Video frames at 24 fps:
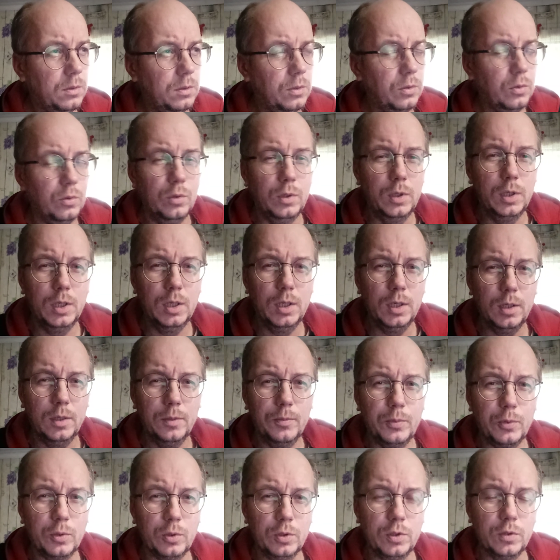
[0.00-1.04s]
Но
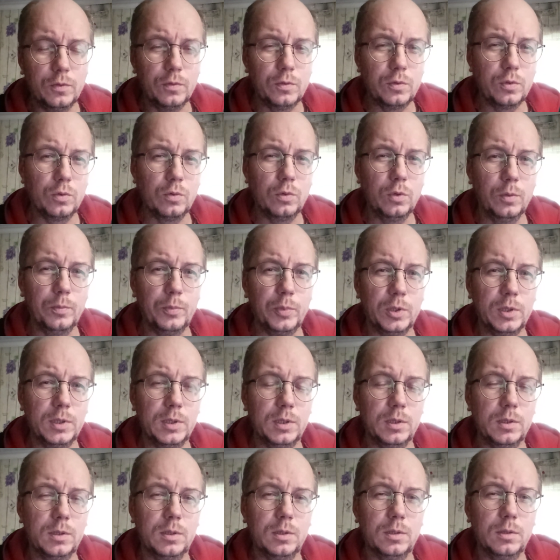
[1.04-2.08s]
я против другой
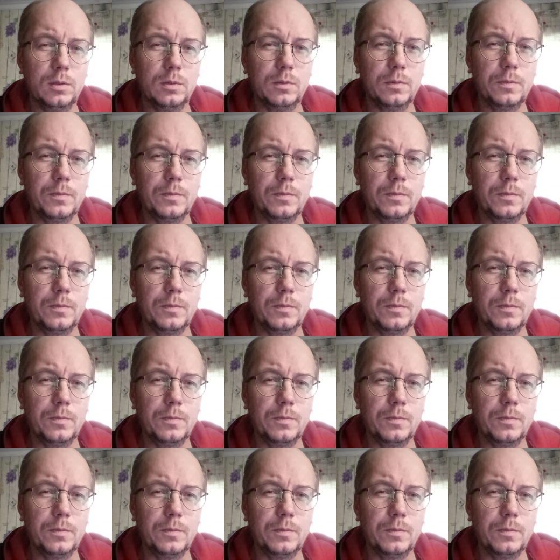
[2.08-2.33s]
позиции.